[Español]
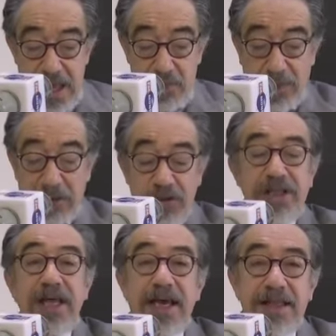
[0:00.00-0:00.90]
El paro de
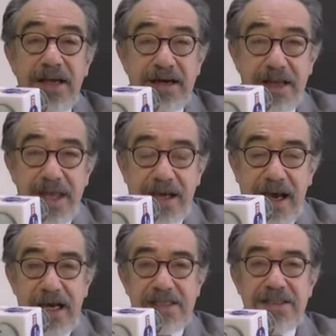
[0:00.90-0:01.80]
indígenas
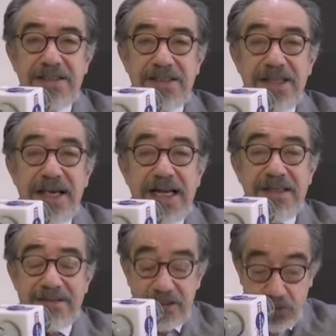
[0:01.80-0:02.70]
radicales y
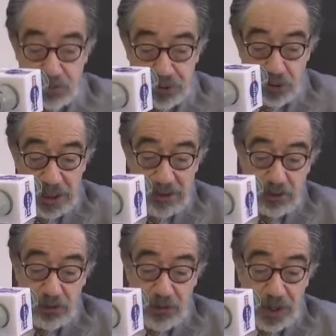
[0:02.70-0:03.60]
sindicalistas
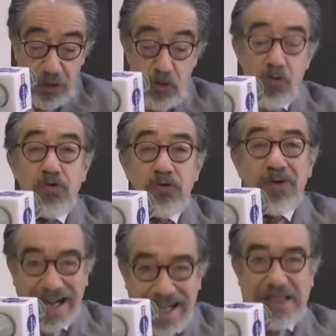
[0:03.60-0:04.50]
obsoletos fue un
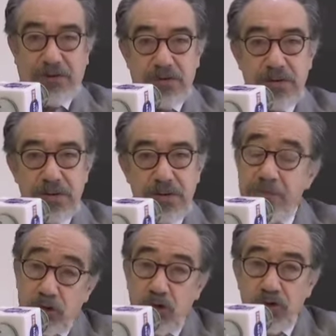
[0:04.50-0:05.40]
fracaso,
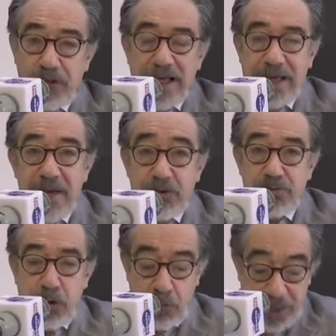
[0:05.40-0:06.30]
pero no nos engañemos,
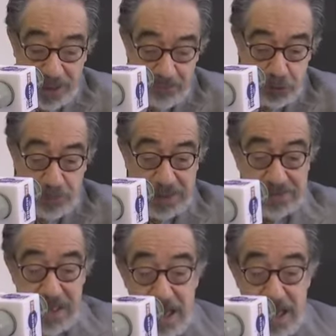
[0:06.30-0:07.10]
volverán por más.